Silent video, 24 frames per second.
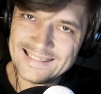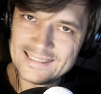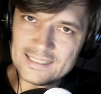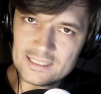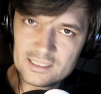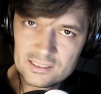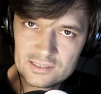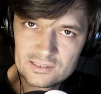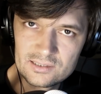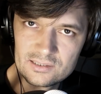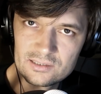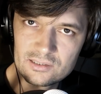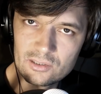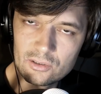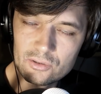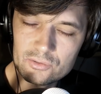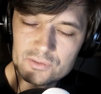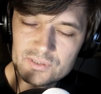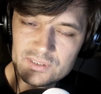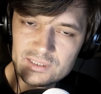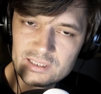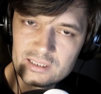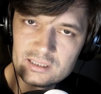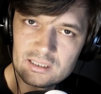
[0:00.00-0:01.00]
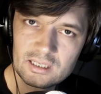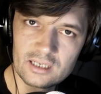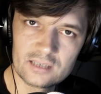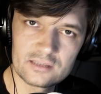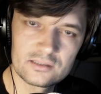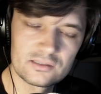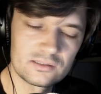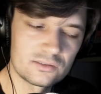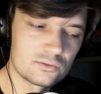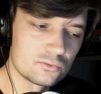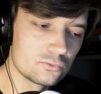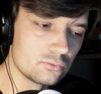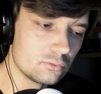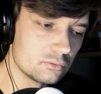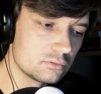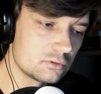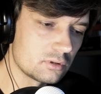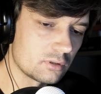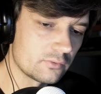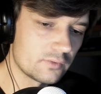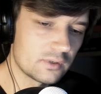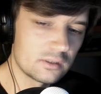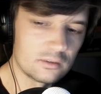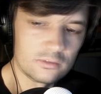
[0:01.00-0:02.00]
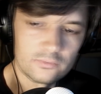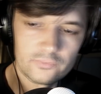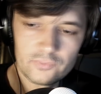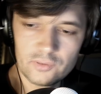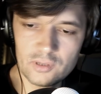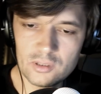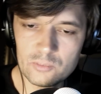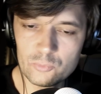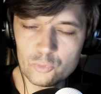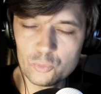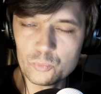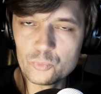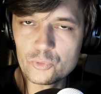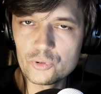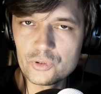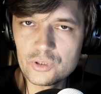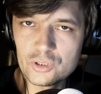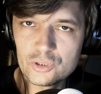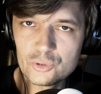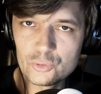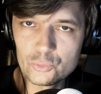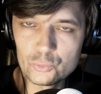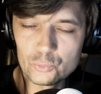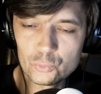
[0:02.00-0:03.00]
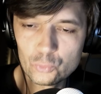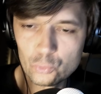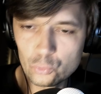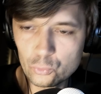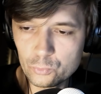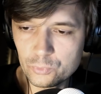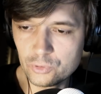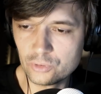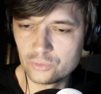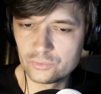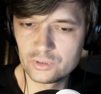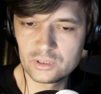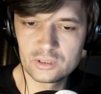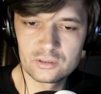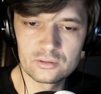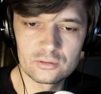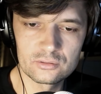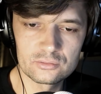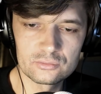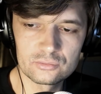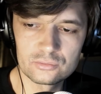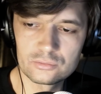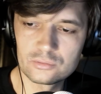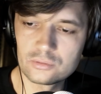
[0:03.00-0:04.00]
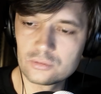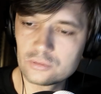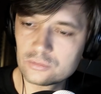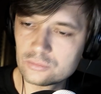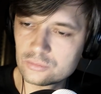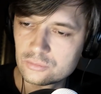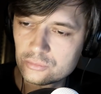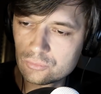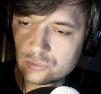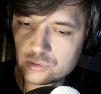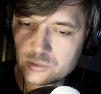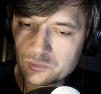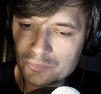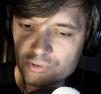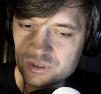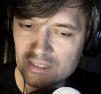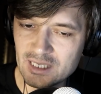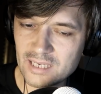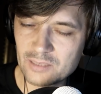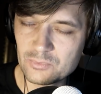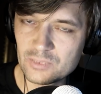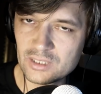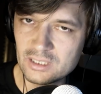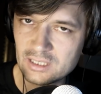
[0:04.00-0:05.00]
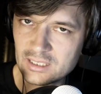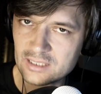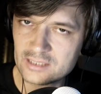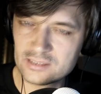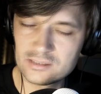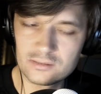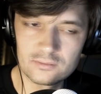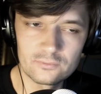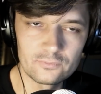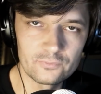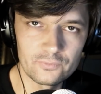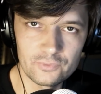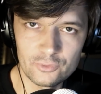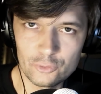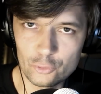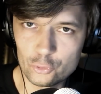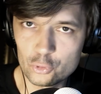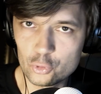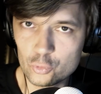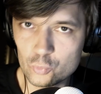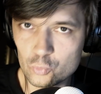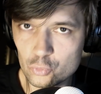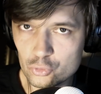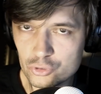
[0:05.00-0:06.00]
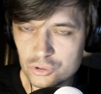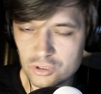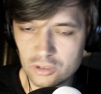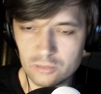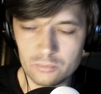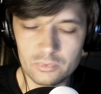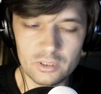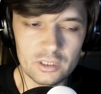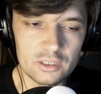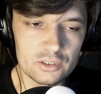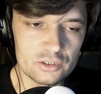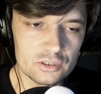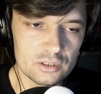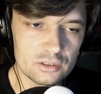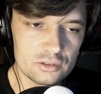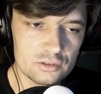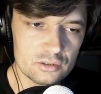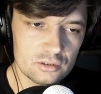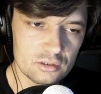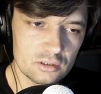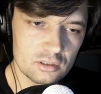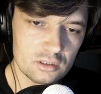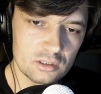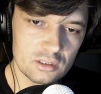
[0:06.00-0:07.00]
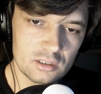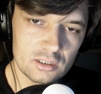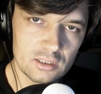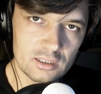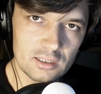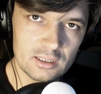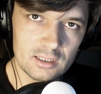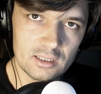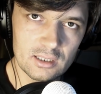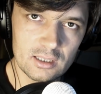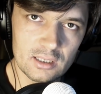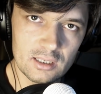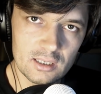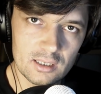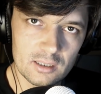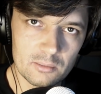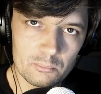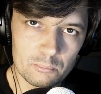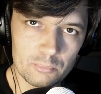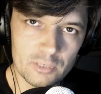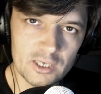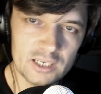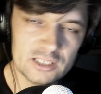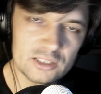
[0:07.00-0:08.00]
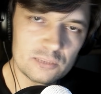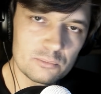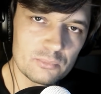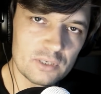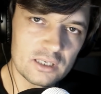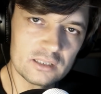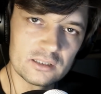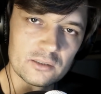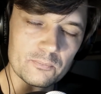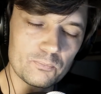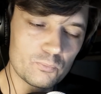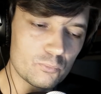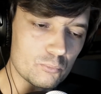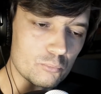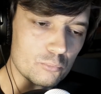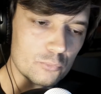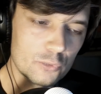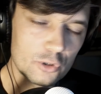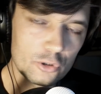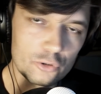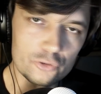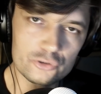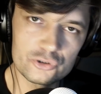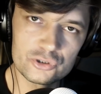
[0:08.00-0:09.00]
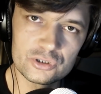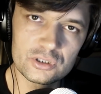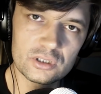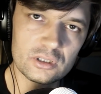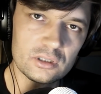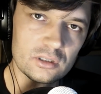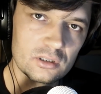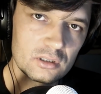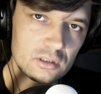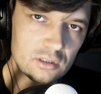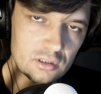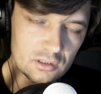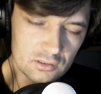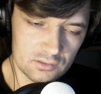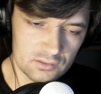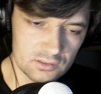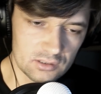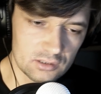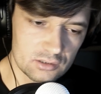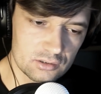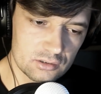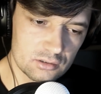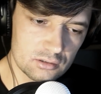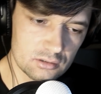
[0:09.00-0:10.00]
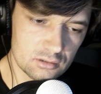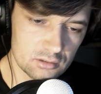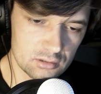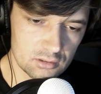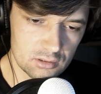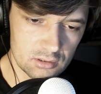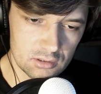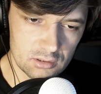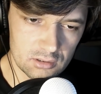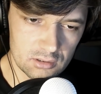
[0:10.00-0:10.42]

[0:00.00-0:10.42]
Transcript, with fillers: Jest to cytat z kultowego filmu mojego ulubionego, który, przynajmniej raz w roku muszę obejrzeć. Batman Mroczny Rycerz.